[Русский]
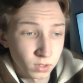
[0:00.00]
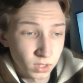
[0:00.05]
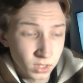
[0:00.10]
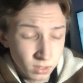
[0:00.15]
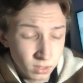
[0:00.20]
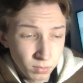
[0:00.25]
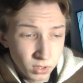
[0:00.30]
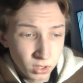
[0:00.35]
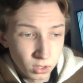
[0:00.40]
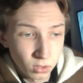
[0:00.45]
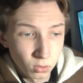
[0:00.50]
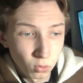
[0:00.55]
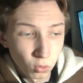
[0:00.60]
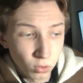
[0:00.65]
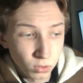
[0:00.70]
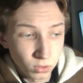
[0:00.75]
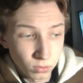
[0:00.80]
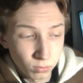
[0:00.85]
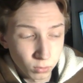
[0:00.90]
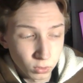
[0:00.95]
забитый гол
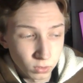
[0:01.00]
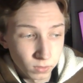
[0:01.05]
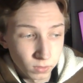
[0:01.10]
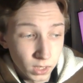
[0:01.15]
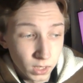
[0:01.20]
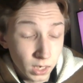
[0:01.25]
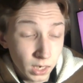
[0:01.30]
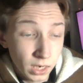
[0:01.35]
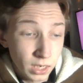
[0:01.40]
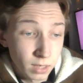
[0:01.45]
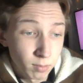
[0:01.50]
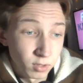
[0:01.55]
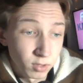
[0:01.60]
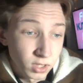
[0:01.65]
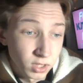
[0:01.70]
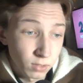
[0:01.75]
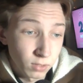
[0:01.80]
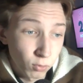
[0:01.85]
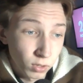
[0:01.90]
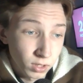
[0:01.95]
звездного игрока, либо за
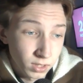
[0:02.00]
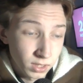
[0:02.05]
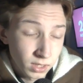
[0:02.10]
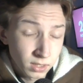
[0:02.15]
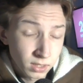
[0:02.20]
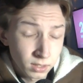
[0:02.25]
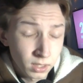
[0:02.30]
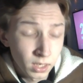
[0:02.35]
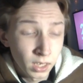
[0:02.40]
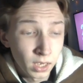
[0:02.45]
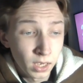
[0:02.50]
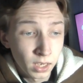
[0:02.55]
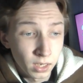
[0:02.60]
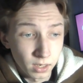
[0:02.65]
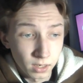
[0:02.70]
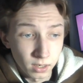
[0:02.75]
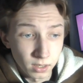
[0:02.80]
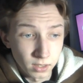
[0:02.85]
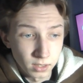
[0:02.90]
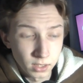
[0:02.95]
его ассист
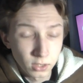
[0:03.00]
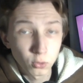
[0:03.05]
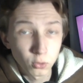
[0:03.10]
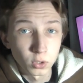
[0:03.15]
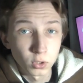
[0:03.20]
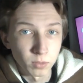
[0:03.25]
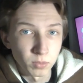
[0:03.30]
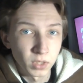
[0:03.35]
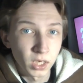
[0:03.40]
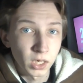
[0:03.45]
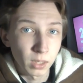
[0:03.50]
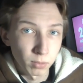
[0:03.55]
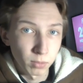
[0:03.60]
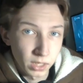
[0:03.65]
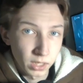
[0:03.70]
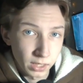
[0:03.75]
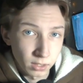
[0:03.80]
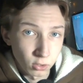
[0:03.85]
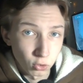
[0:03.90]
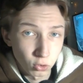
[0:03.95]
а, делаются мне
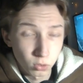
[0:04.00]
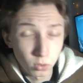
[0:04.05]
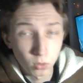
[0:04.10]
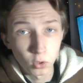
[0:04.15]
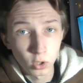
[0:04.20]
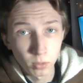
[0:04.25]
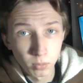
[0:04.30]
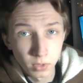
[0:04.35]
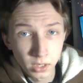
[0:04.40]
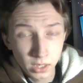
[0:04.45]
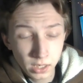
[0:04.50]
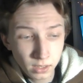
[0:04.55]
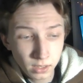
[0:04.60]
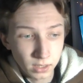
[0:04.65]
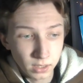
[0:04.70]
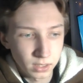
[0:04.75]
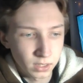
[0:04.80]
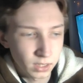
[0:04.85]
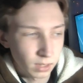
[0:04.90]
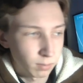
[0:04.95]
апгрейды. Что такое апгрейд?
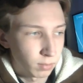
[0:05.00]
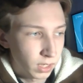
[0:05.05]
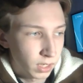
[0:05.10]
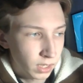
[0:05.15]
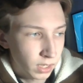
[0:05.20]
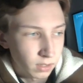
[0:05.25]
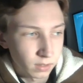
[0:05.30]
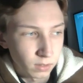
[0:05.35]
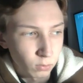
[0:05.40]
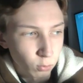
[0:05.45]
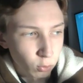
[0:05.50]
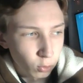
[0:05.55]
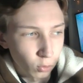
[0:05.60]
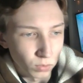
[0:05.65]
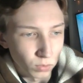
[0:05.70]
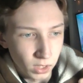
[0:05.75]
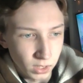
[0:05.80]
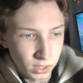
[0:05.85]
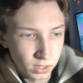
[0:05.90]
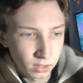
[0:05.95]
Один апгрейд это
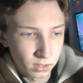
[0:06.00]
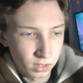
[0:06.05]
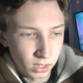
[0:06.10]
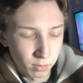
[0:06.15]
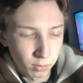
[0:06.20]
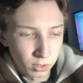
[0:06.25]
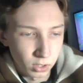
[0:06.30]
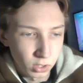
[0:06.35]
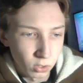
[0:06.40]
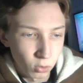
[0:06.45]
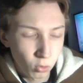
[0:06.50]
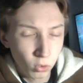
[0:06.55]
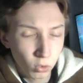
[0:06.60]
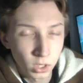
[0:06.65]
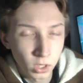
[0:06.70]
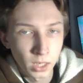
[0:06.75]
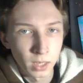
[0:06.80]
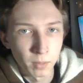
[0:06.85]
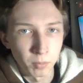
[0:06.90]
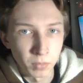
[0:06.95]
условно один серебряный игрок
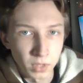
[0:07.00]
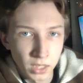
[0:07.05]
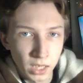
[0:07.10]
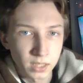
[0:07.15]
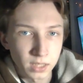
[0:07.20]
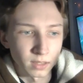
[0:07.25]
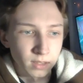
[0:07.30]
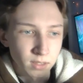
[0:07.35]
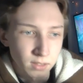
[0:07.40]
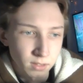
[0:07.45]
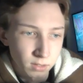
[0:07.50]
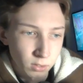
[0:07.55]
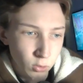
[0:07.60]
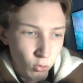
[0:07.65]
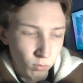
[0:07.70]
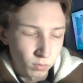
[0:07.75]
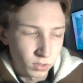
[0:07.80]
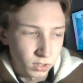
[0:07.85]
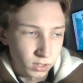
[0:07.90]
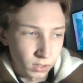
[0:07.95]
меняется на
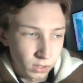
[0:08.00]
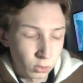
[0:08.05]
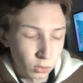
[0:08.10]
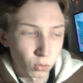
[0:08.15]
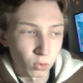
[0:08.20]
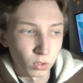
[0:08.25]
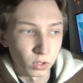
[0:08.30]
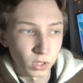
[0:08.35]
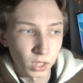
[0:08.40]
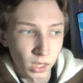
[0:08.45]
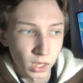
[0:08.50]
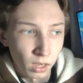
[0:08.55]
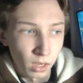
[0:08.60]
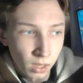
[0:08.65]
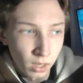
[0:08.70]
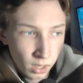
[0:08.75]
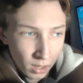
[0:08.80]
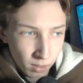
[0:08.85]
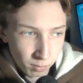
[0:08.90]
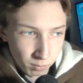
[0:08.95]
золотого. Золотой на
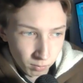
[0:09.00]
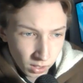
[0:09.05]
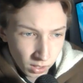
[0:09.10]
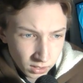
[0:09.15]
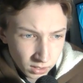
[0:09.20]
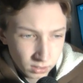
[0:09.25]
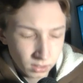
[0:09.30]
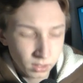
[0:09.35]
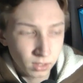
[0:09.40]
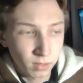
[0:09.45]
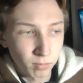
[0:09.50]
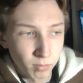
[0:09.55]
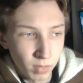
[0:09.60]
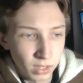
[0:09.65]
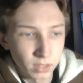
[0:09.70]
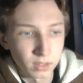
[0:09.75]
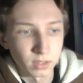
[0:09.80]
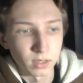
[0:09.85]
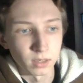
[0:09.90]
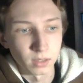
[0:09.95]
мастера,
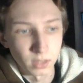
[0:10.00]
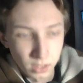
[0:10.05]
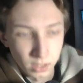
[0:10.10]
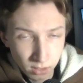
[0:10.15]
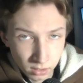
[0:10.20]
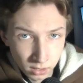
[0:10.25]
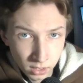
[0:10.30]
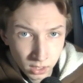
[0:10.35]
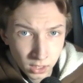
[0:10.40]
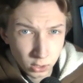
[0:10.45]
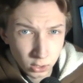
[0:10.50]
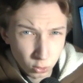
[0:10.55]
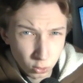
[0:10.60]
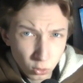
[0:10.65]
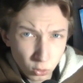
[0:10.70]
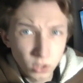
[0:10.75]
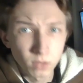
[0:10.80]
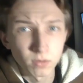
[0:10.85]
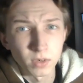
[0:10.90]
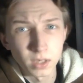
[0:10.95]
мастер на
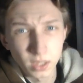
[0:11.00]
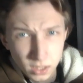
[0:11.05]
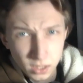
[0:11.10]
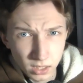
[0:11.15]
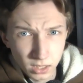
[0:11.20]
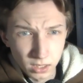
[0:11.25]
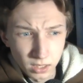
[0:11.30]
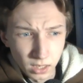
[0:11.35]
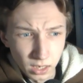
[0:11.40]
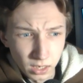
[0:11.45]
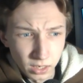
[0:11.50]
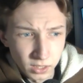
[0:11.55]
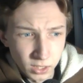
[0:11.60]
сотого и так далее.